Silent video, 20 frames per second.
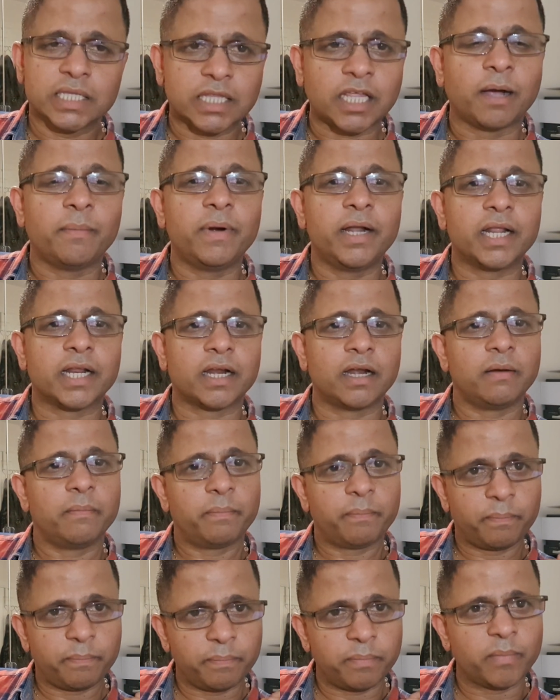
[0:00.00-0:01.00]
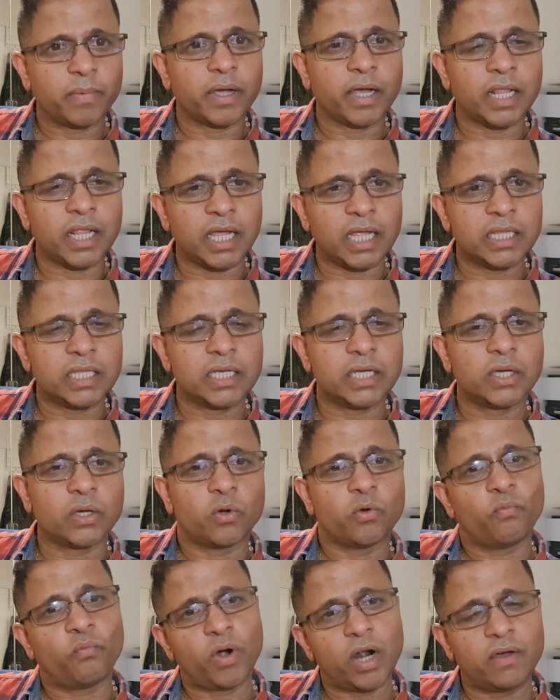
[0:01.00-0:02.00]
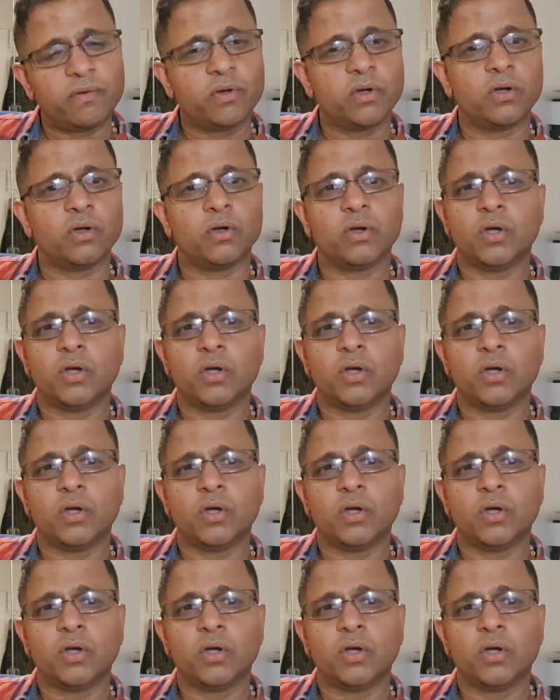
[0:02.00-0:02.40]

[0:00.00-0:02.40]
தமிழர்கள் அதாவது இவ்வளவு